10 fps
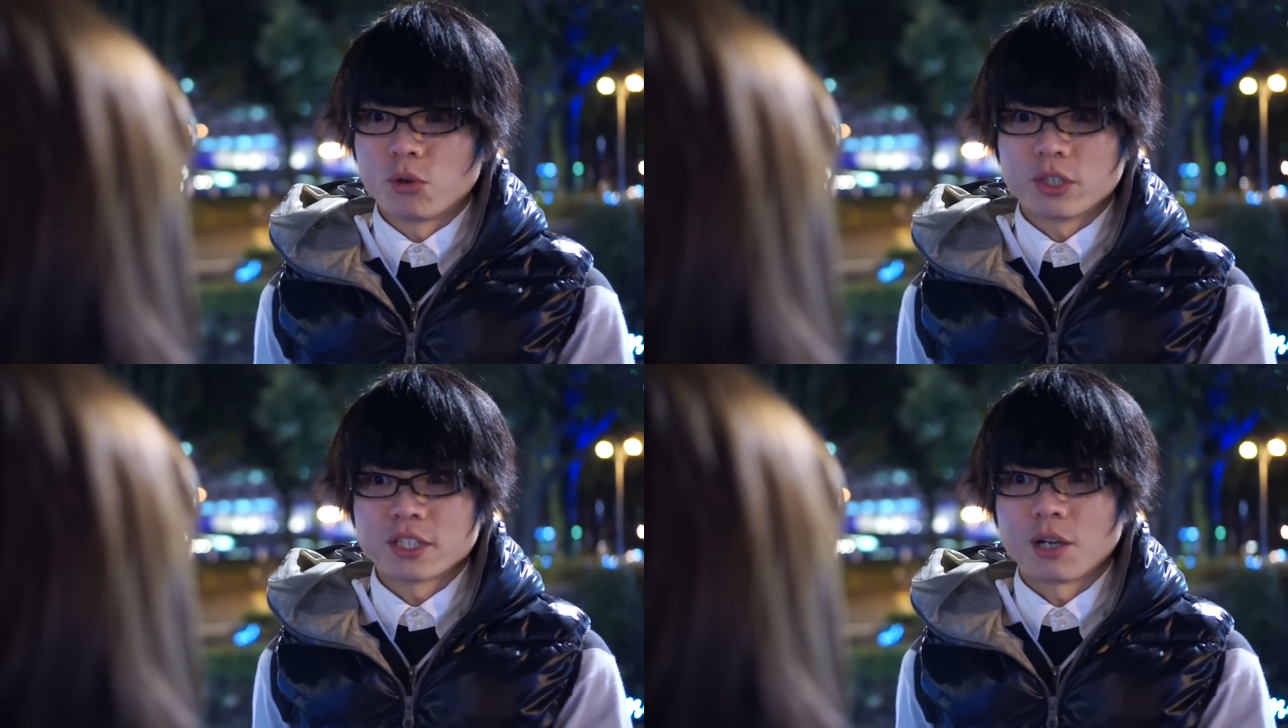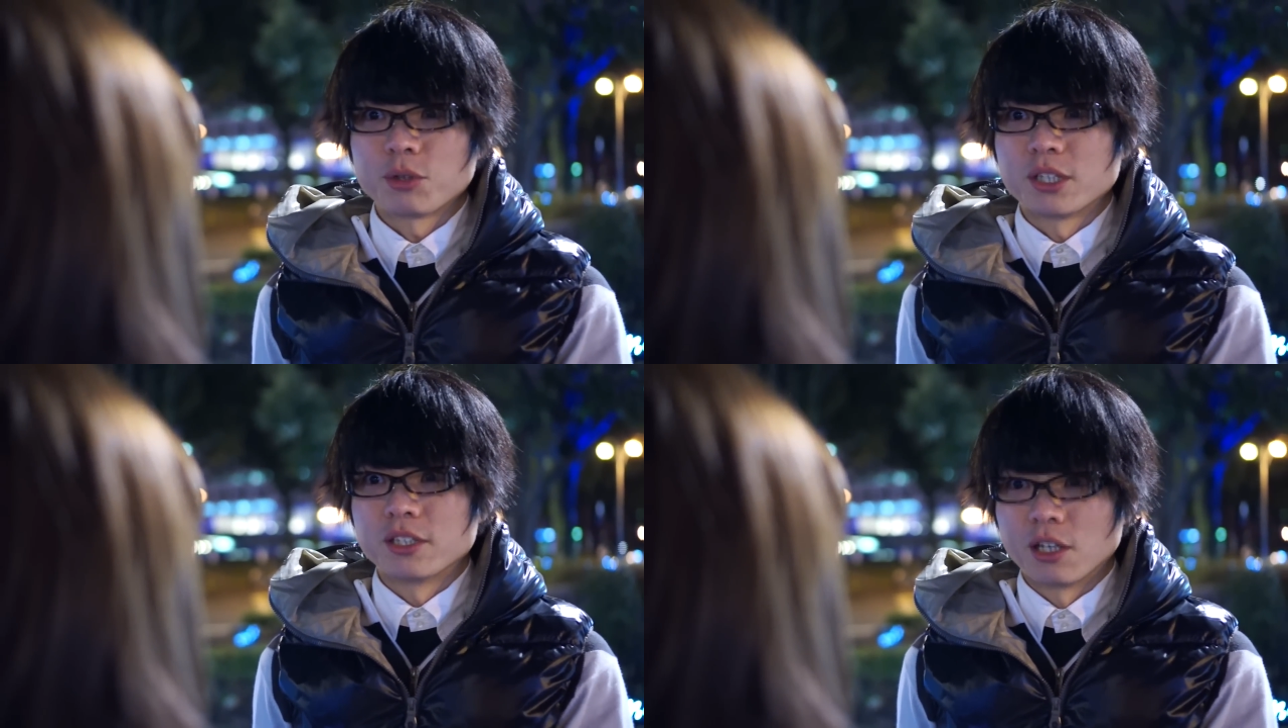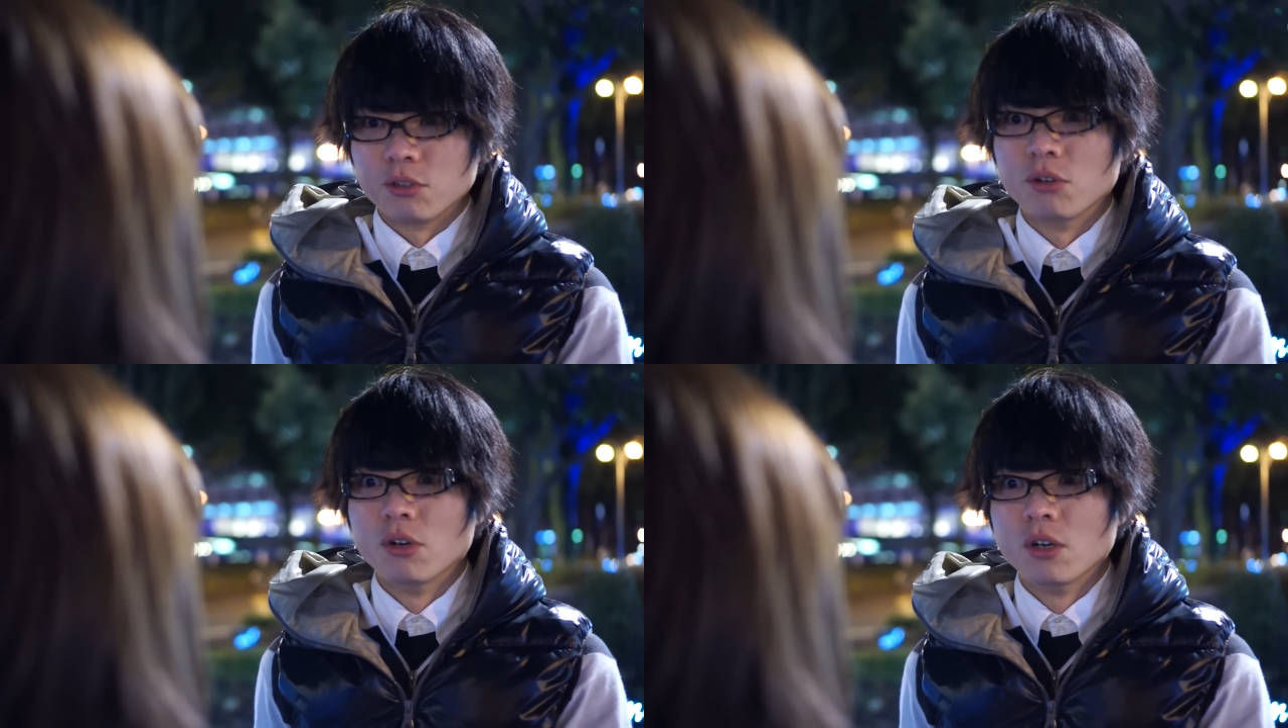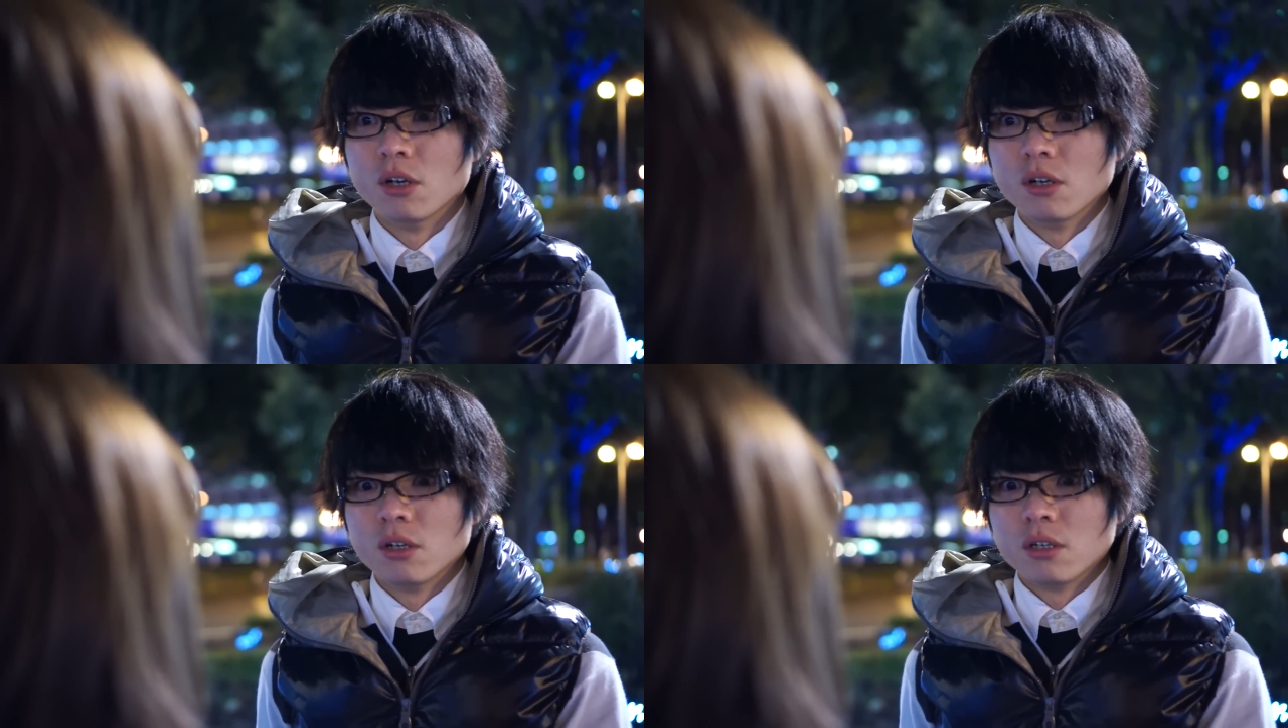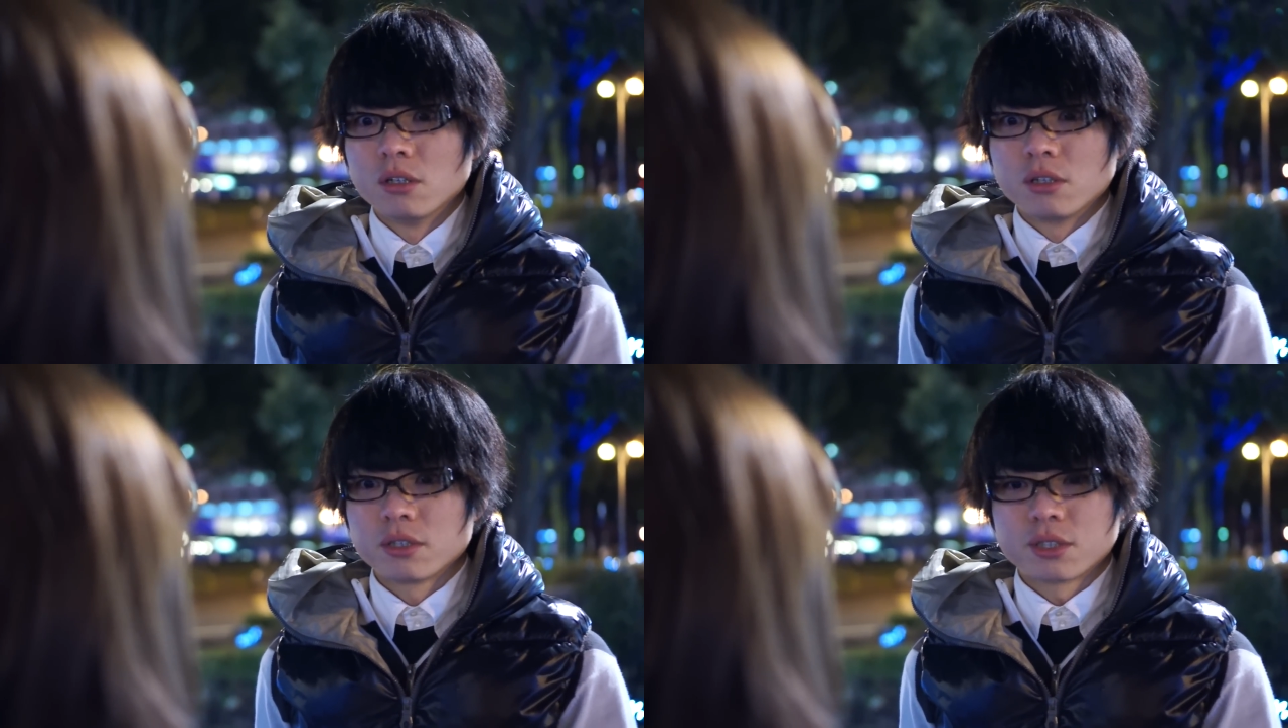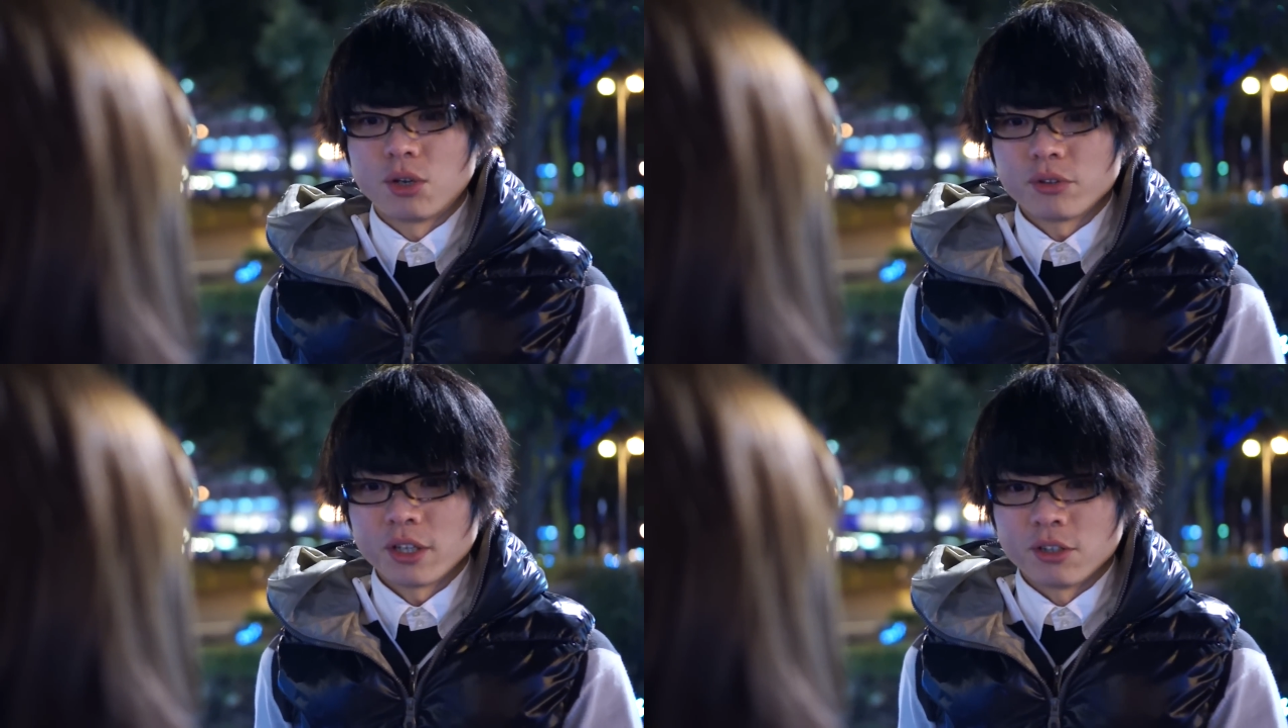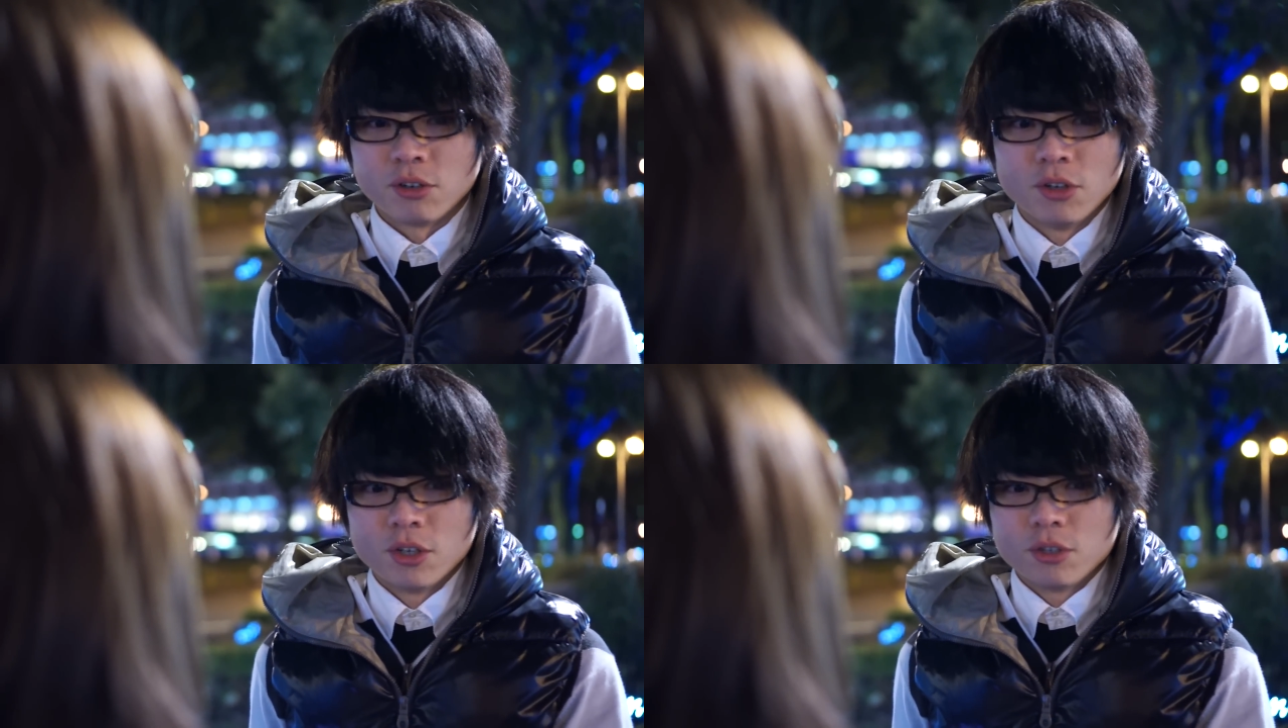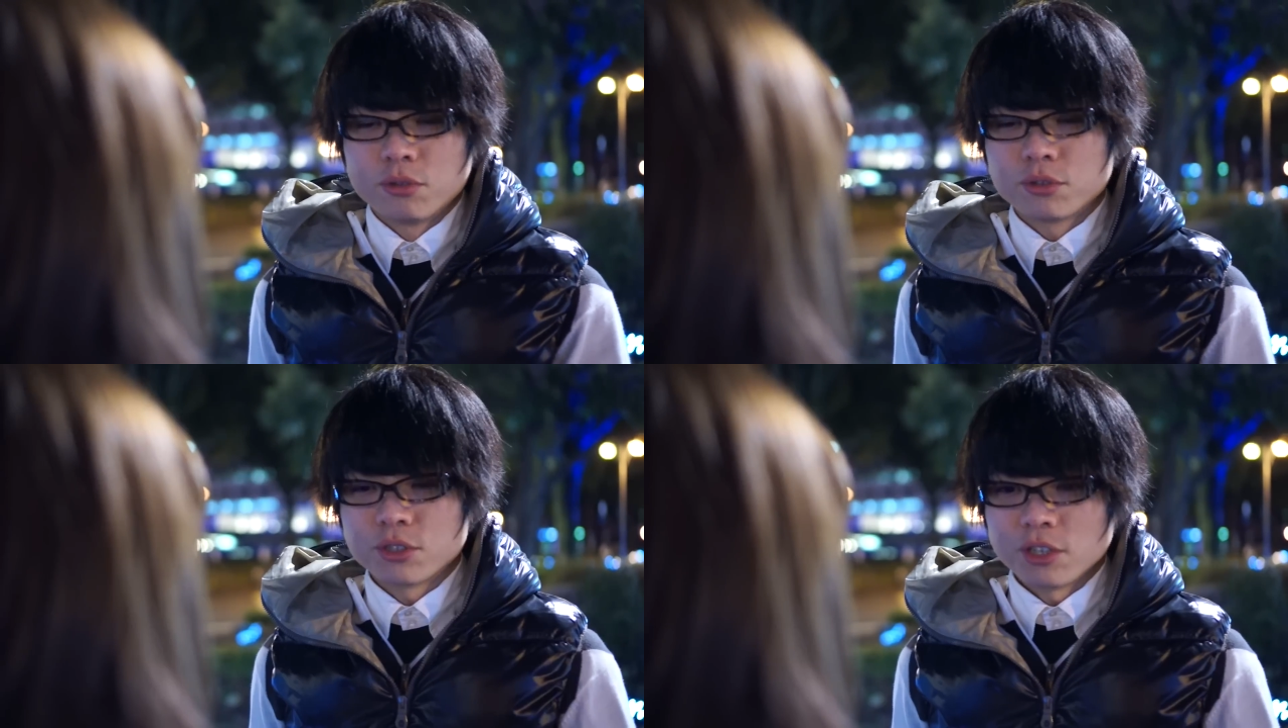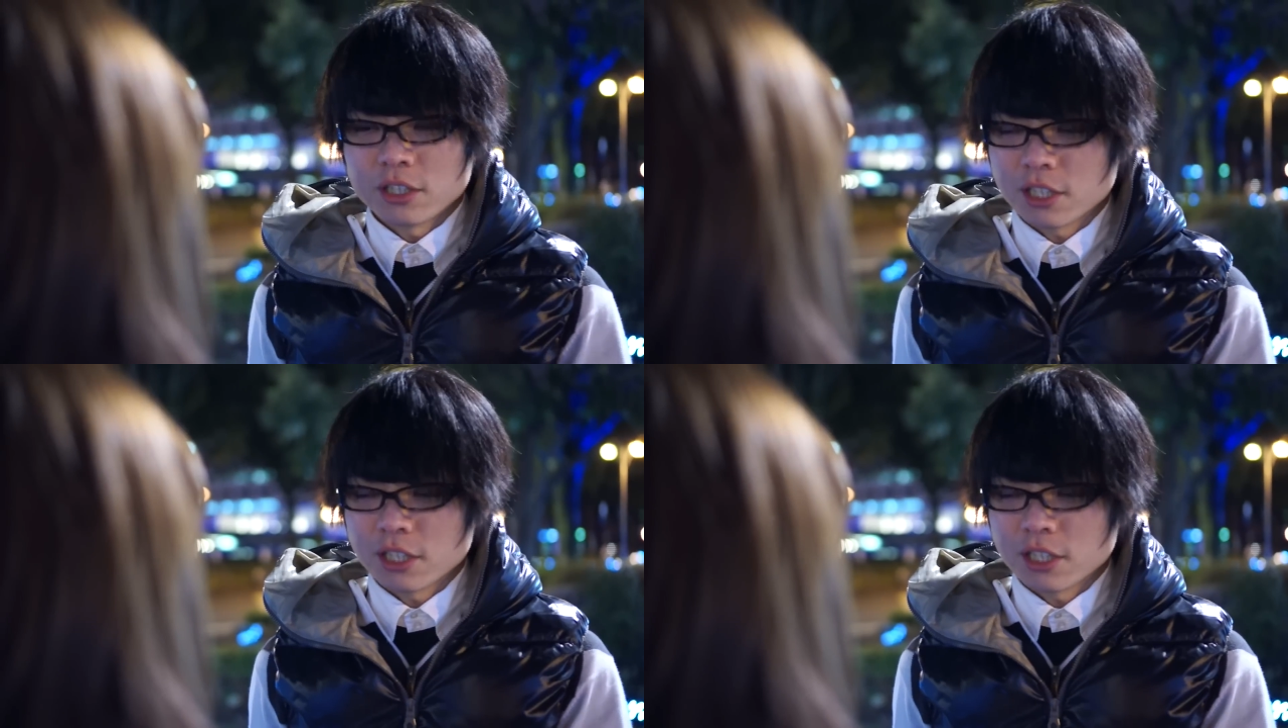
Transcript: これで最後だって言ったの？そんなの普通に